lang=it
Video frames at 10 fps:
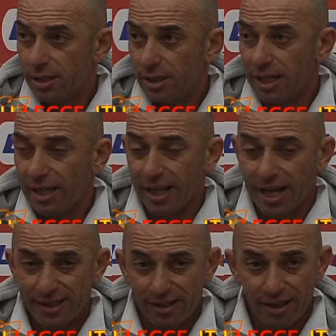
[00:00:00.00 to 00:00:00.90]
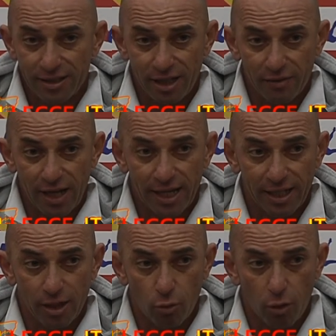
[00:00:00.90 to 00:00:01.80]
il carattere, serve
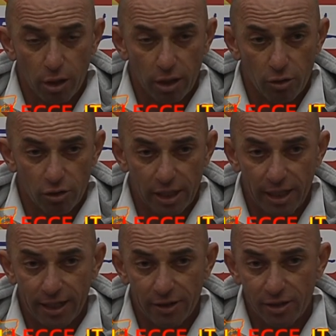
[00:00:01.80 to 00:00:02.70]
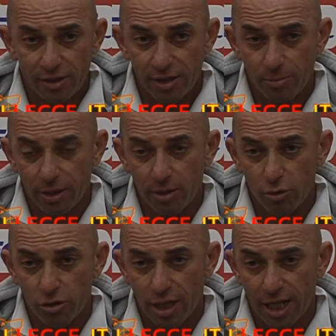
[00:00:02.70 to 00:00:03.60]
anche il cuore, cosa che Lecce ha sempre
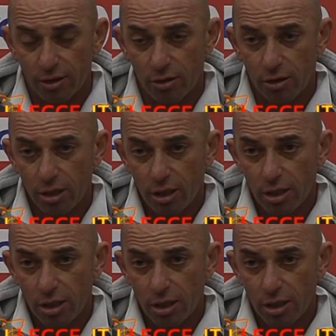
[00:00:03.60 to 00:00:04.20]
dimostrato,